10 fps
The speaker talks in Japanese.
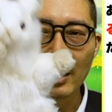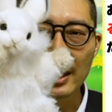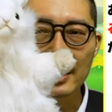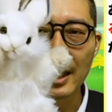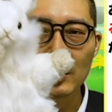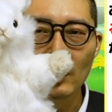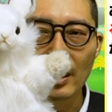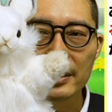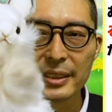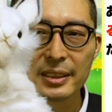分かったかどうか
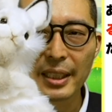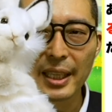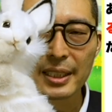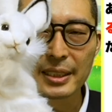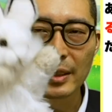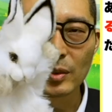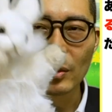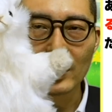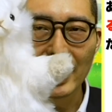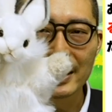クイズ形式でちょっ
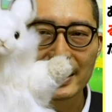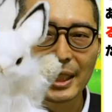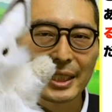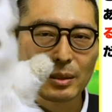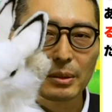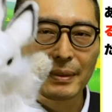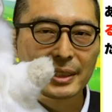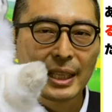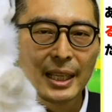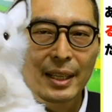とお出ししたいと思います。
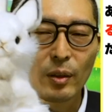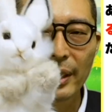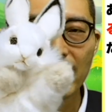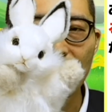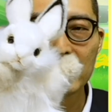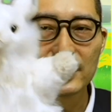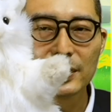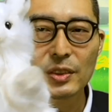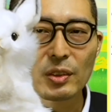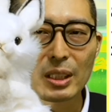これから
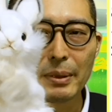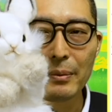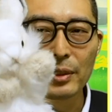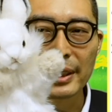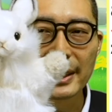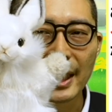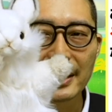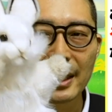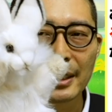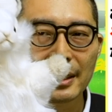従業者名簿に記載
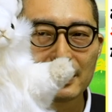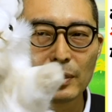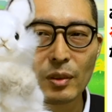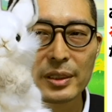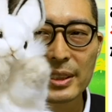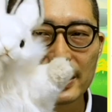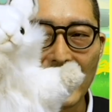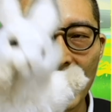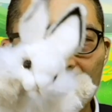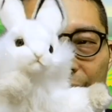されているものについて
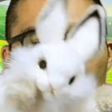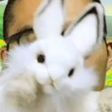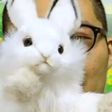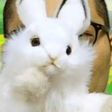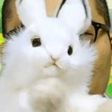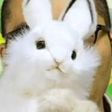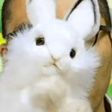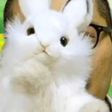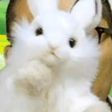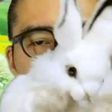挙げていくので、
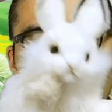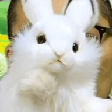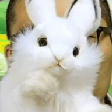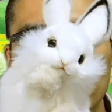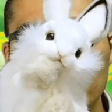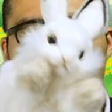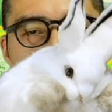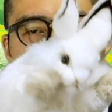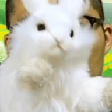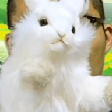業務に従
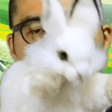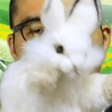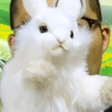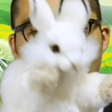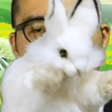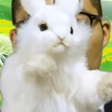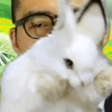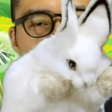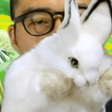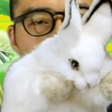事するものに該
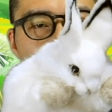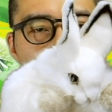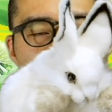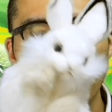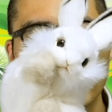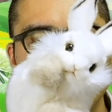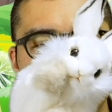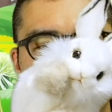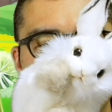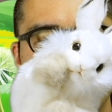当する場合は丸、
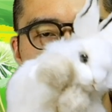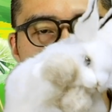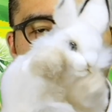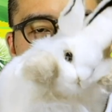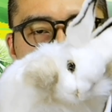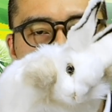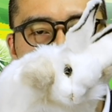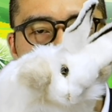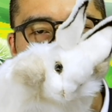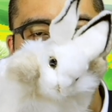該当しない場合は